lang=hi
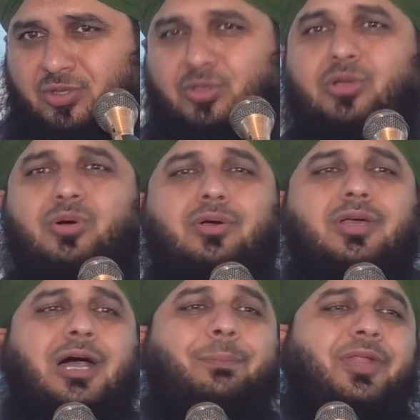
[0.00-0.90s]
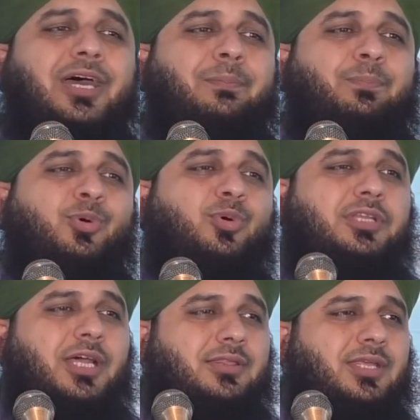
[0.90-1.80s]
जो लोग अपना भूल
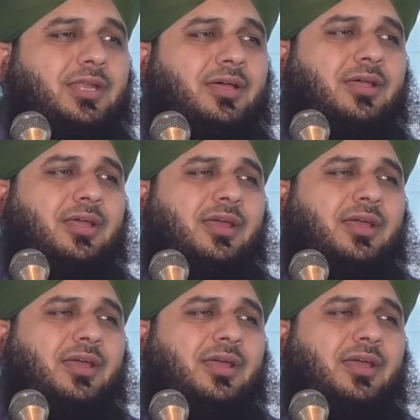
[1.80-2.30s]
जाते ना